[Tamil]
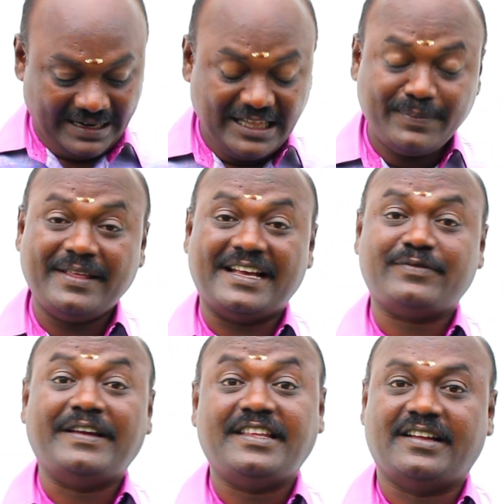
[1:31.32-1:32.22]
நீதிபதி
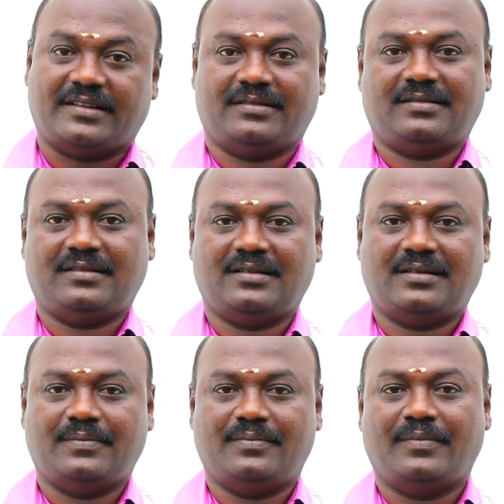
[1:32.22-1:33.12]
எஸ் வைத்தியநாதன்
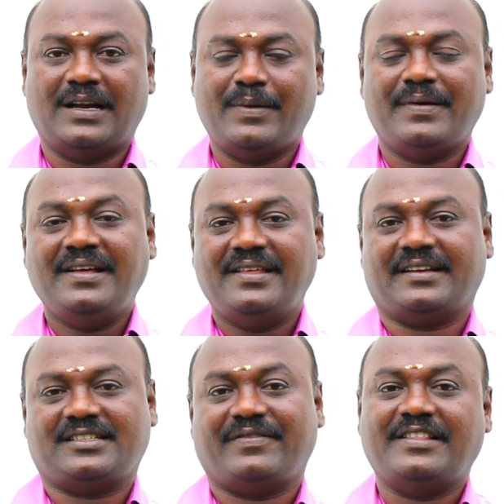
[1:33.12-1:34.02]
மாண்புமிகு
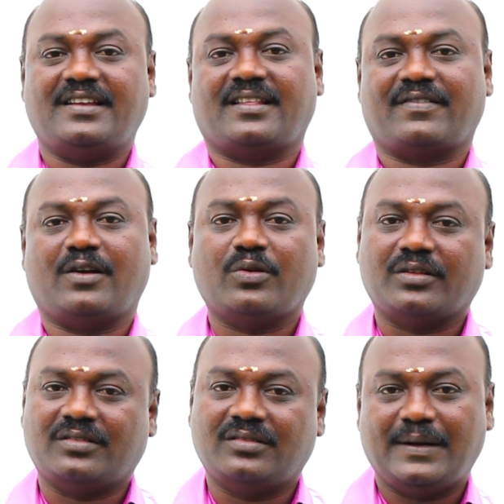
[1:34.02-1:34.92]
நீதியரசர் வைத்தியநாதன் அவர்கள் ஒரு
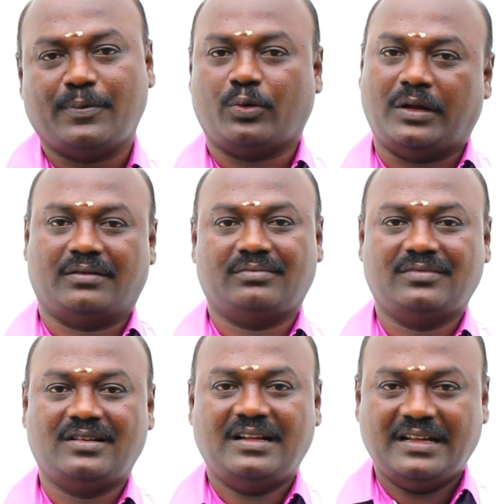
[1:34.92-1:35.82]
தீர்ப்பு கொடுக்குறார்
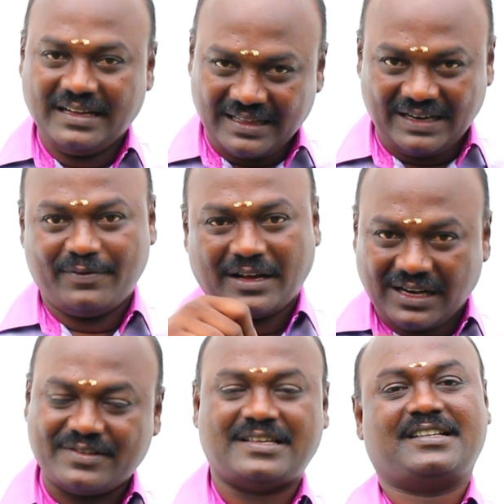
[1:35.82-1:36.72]
இதையெல்லாம்
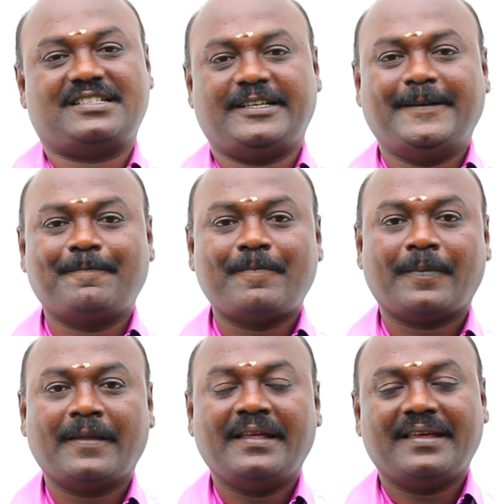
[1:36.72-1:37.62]
விளக்கில் விசாரிச்சுட்டு
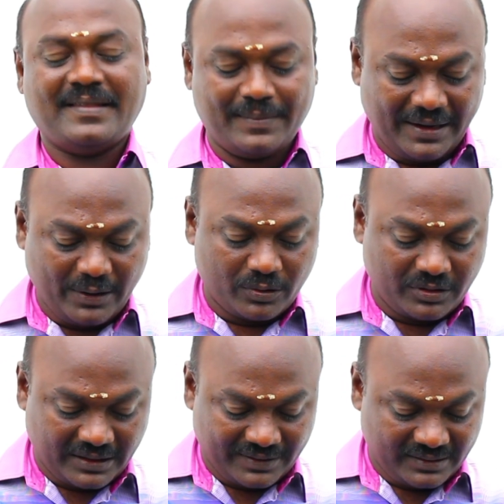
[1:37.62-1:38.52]
இந்த மாதிரி
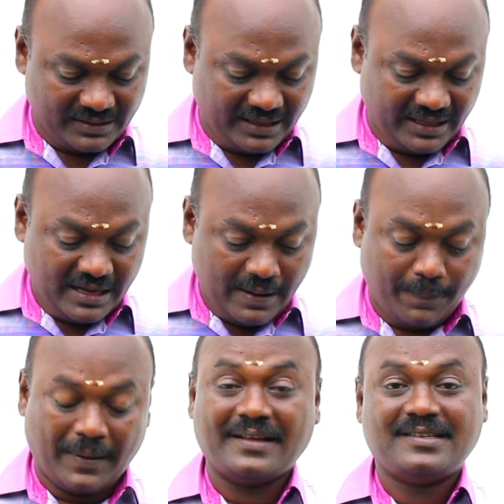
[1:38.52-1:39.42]
ஒருத்தவங்க வந்து
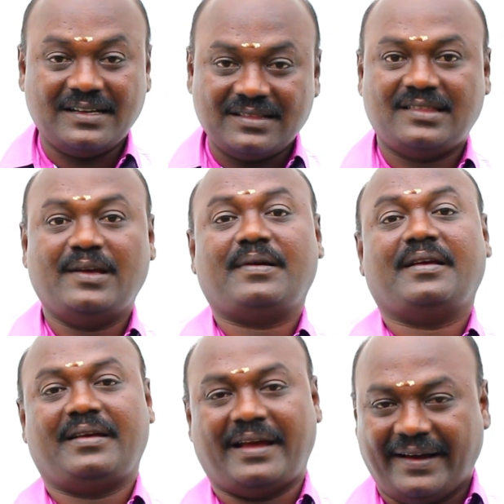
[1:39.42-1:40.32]
பணம் செலுத்தி
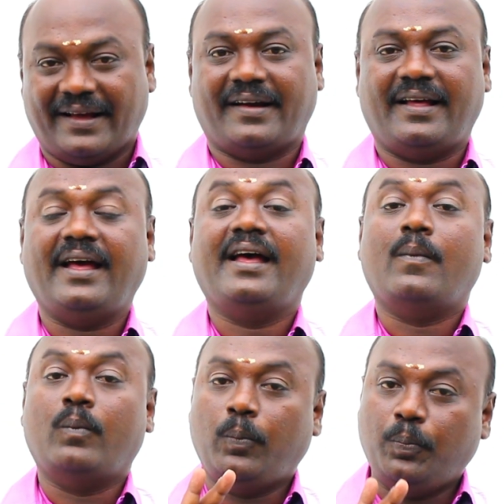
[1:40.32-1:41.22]
கேட்டாங்கன்னா
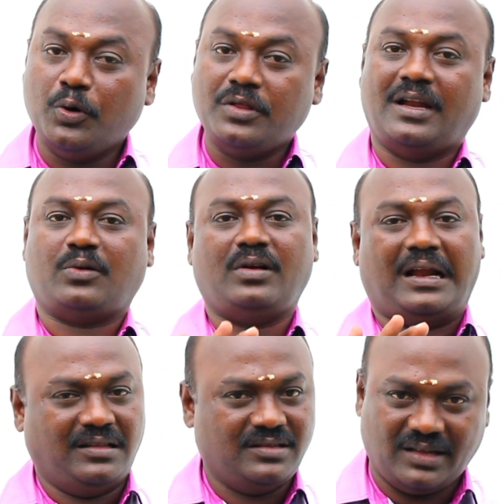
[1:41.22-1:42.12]
முப்பது நாளுக்குள்ளே
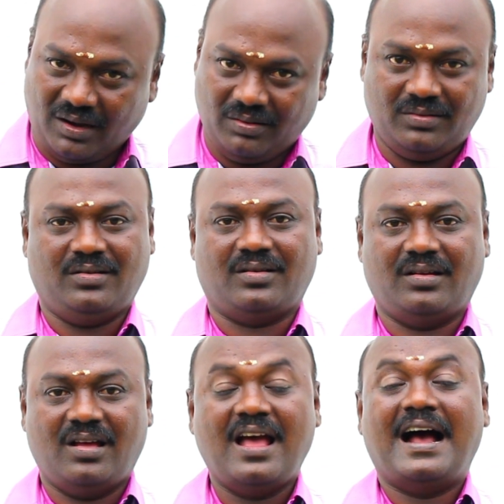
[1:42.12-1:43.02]
அளந்து தரணும்
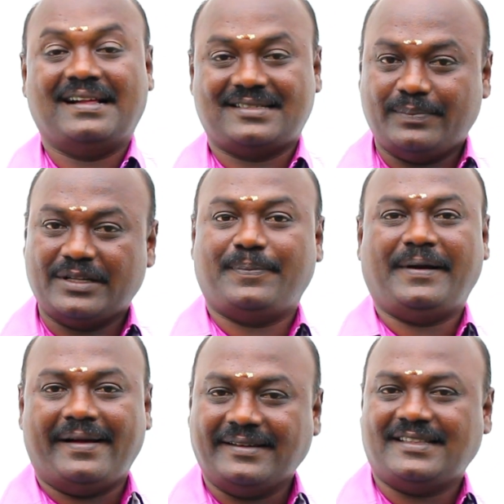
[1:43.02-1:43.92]

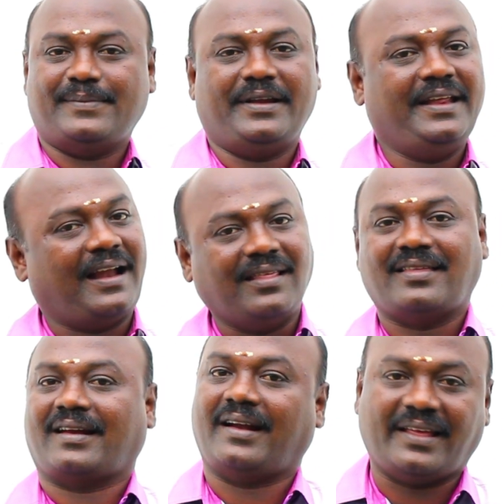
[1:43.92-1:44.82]
சம்மந்தப்பட்ட ஆசிரியத்தன்மைக்கு நீங்கள்
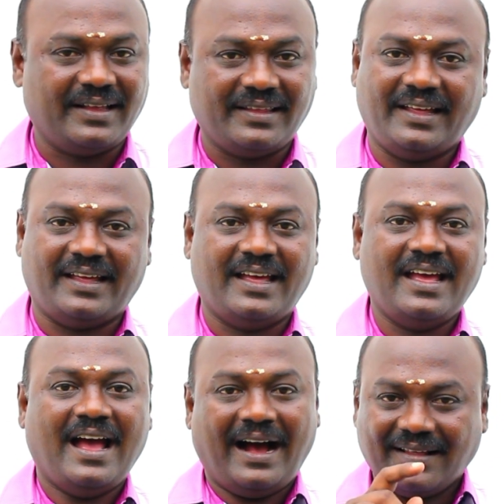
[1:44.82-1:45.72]
அளந்து தர கிடையாது
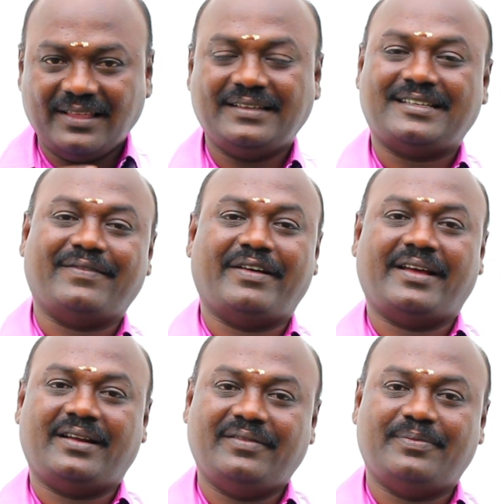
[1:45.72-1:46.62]
அது
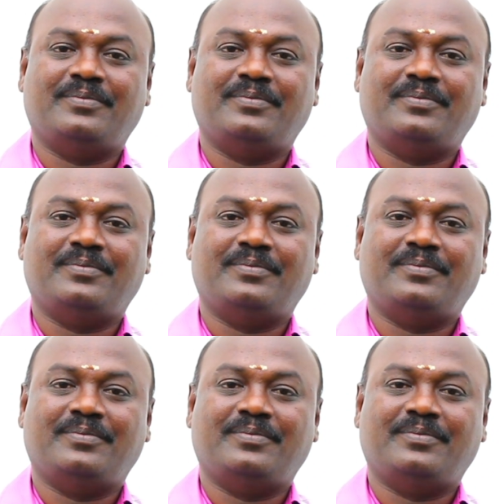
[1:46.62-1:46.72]
சர்வேயர்